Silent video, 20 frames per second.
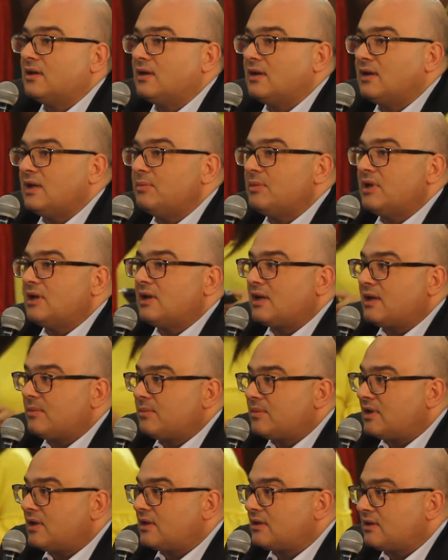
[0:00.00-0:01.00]
الامين
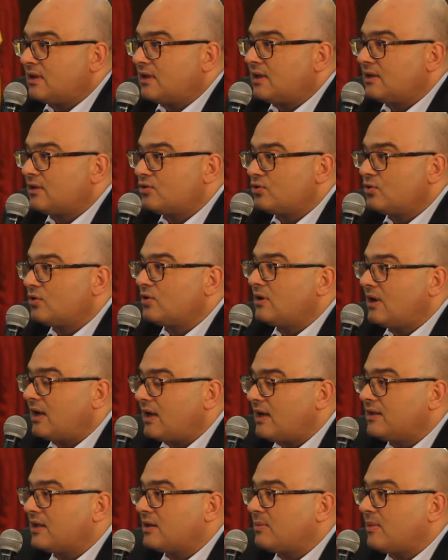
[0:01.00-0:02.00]
العام تاع اتحاد الشغل
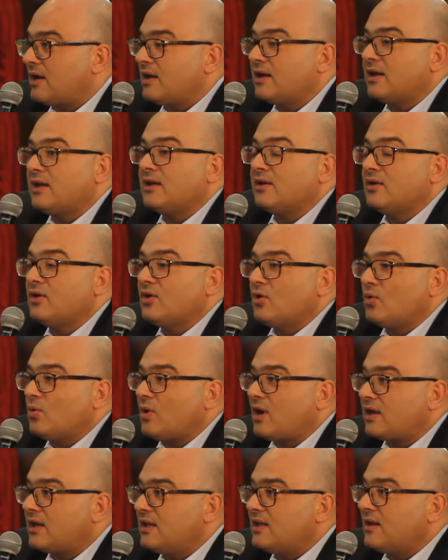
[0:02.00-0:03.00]
حاضر معنا
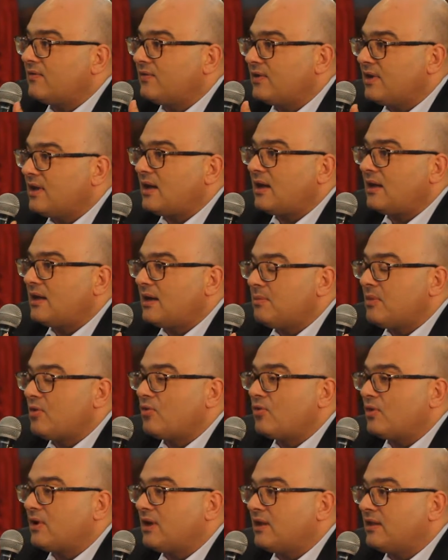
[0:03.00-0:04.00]
وحكينا فيه على
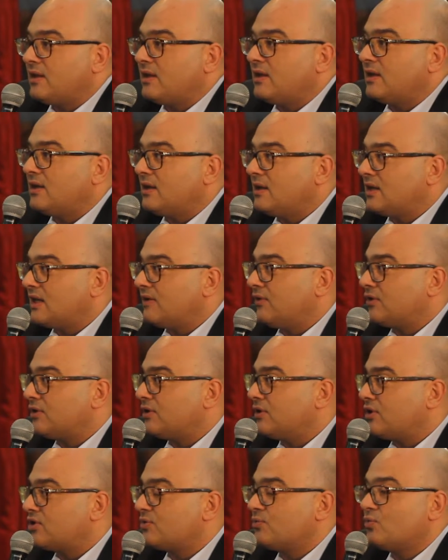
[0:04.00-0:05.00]
الموضوع هذا اللي هي كيفاش
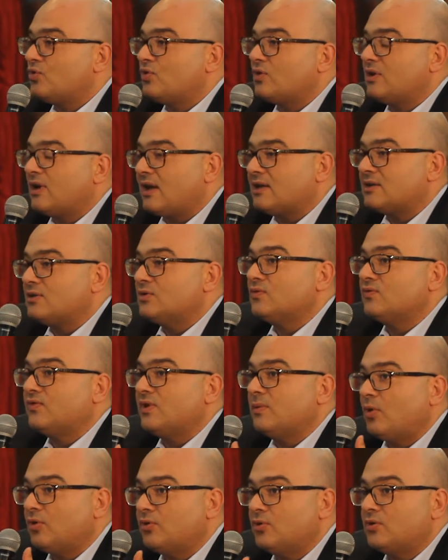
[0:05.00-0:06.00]
نجموا نحسنوا في
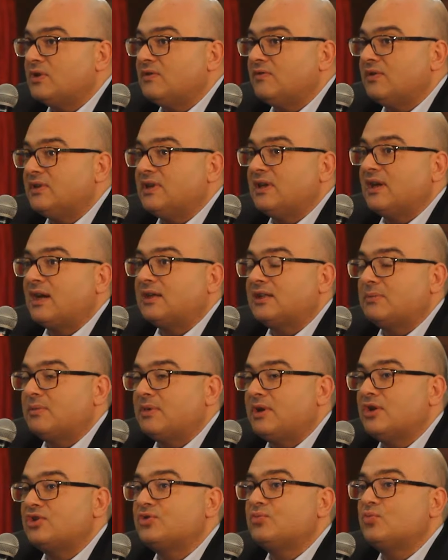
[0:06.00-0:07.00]
البرودكتيفيتي خاطر
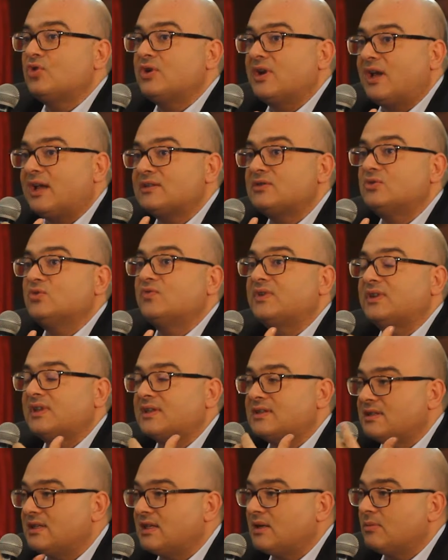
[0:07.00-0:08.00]
ما نجموا نحسنوا في
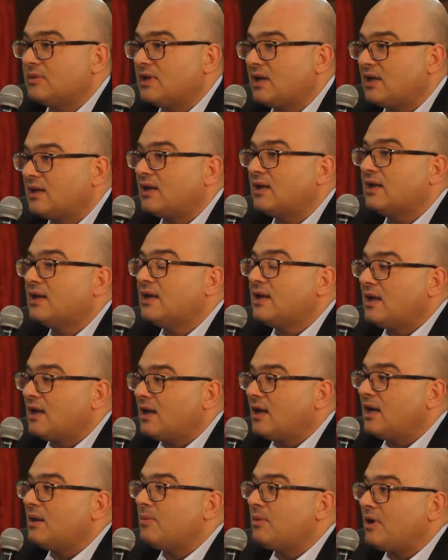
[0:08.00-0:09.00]
التصدير نتاعنا
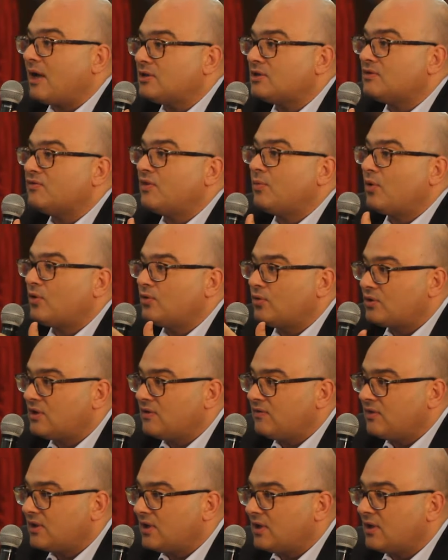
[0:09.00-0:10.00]
الا ما نحسنوا في
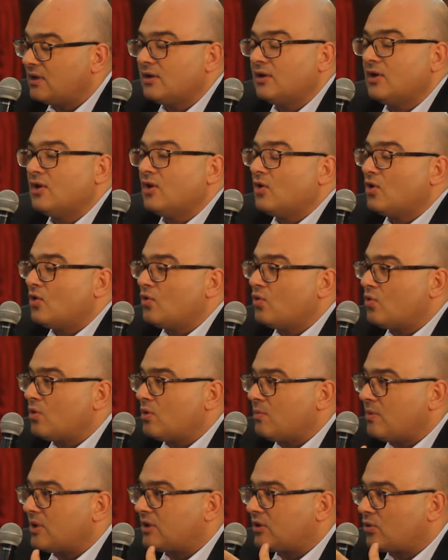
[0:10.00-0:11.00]
البرودكتيفيتي
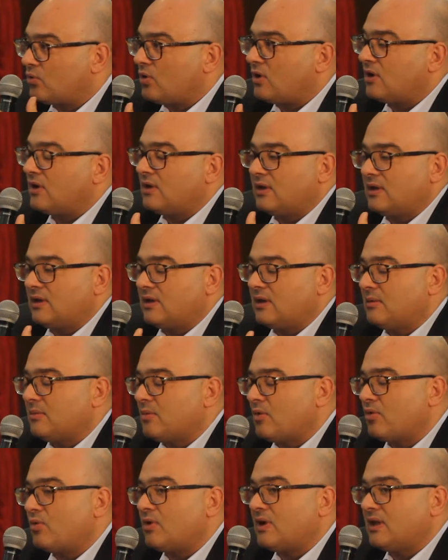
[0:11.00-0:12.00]
والمطروح آه،
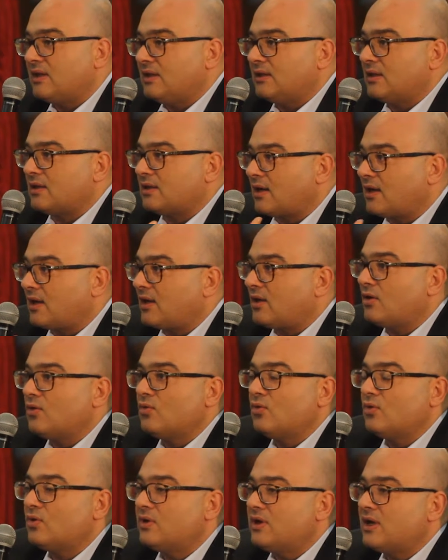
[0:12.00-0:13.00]
الموضوع هذا يتطرح
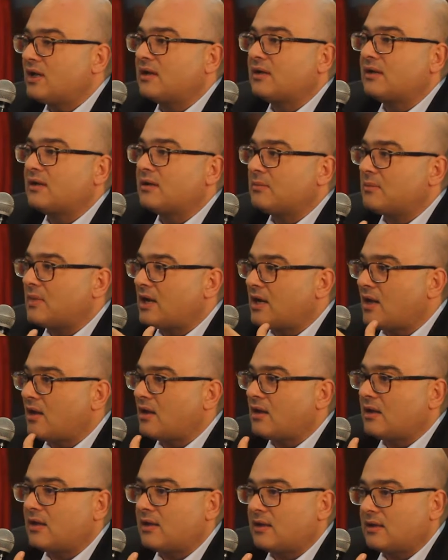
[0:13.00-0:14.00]
وهناك
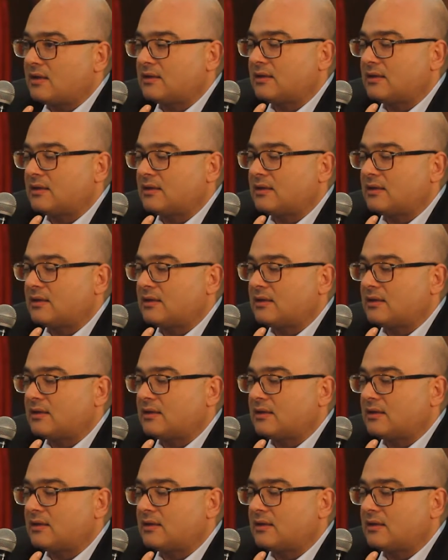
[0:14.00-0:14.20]
معناها